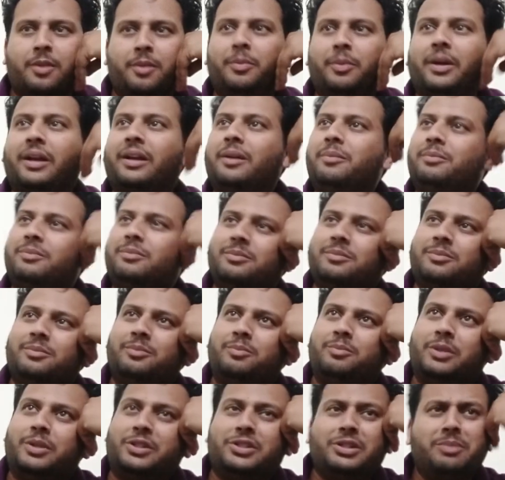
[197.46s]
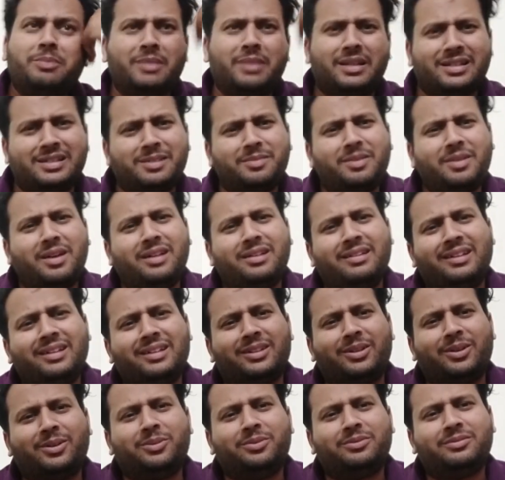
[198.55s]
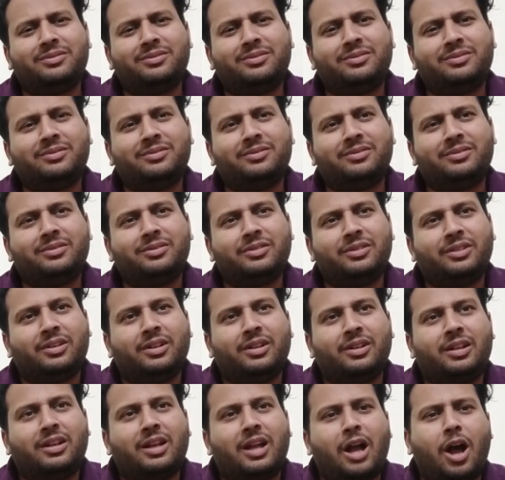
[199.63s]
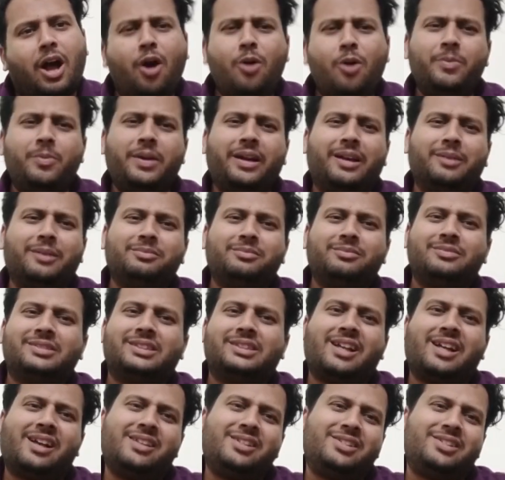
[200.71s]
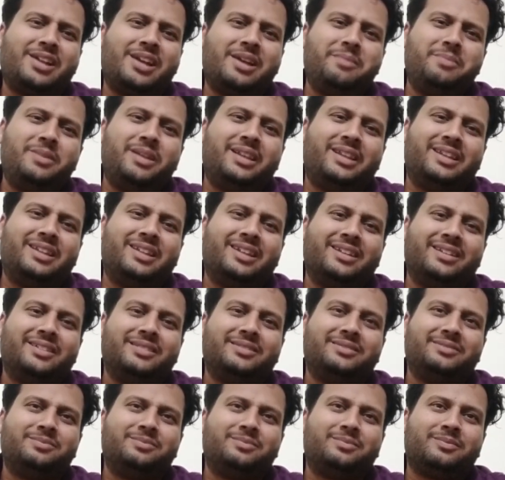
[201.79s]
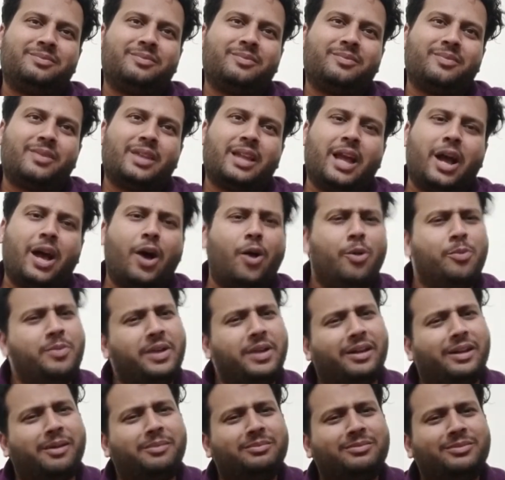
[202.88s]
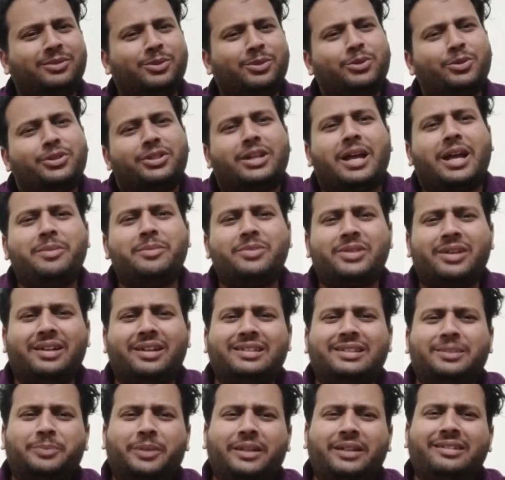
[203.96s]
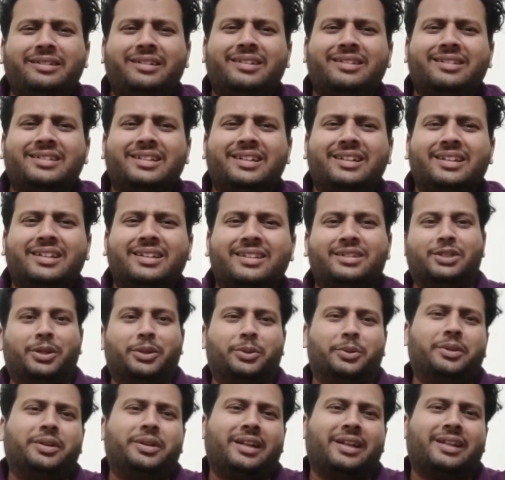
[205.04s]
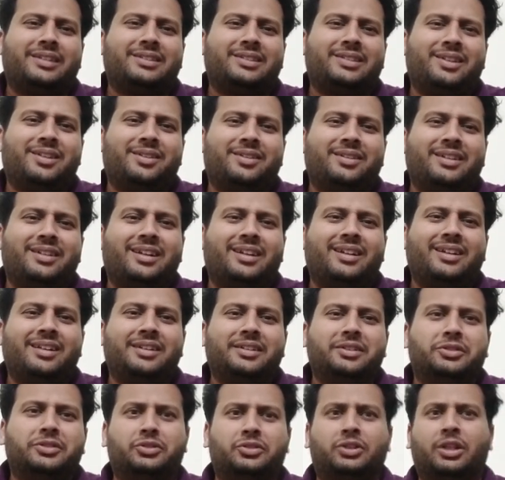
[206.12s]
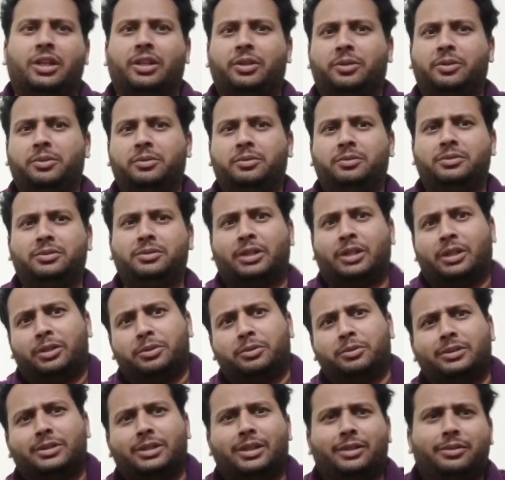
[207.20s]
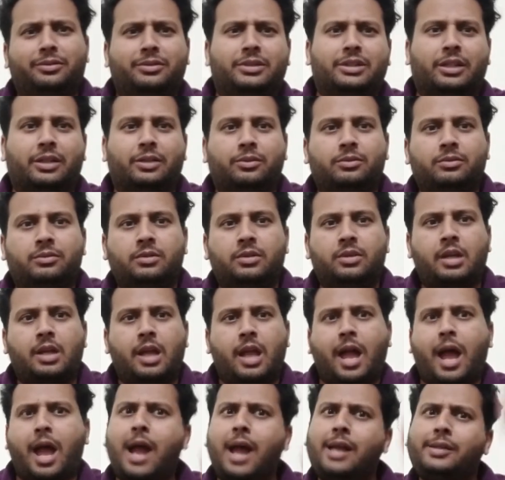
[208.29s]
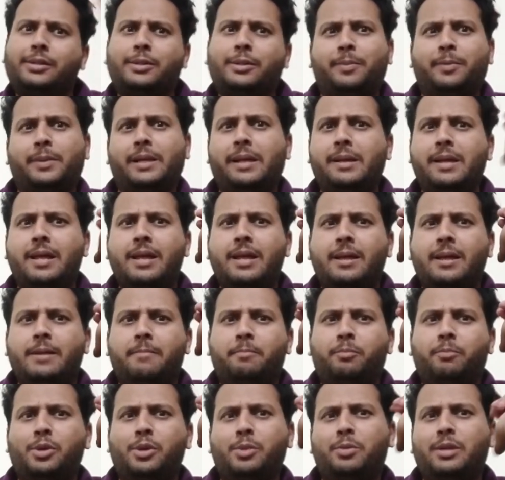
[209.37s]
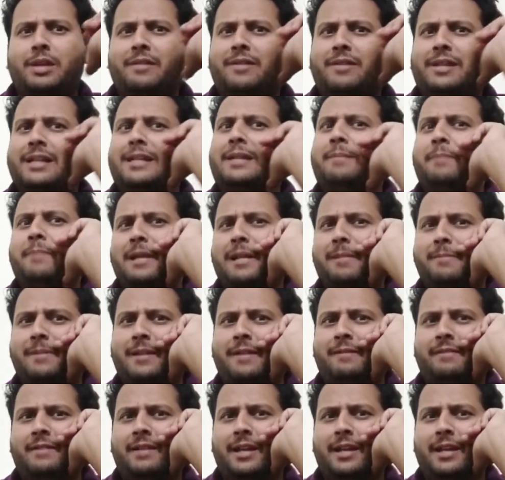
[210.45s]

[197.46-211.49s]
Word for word: बेगम बच्चे मैं संभाल लेता हूँ आओ बेगम साथ चाय पीते हैं आओ बेगम कुछ टाइम साथ स्पेंड करते हैं जानू रिलैक्स करो ना जानू जानू जानू जानू आज तो पड़े बुलबुले वाले नबील बने हुए